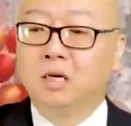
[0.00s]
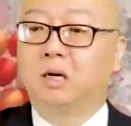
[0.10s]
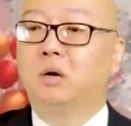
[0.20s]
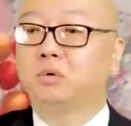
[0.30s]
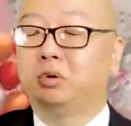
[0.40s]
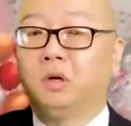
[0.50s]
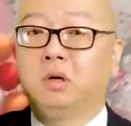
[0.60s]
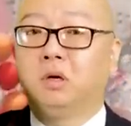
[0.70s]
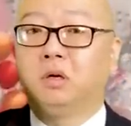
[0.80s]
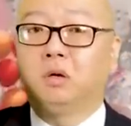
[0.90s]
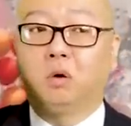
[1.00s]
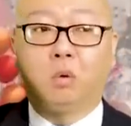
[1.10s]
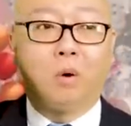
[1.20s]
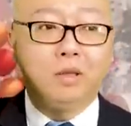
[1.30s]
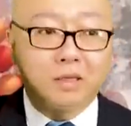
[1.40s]
然后去
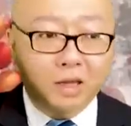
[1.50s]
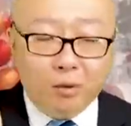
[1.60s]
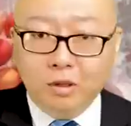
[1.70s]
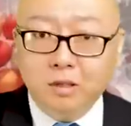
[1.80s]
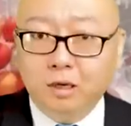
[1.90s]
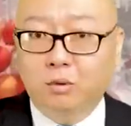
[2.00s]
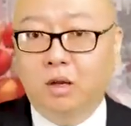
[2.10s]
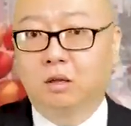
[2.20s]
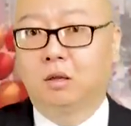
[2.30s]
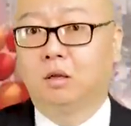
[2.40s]
还你该还的贷款，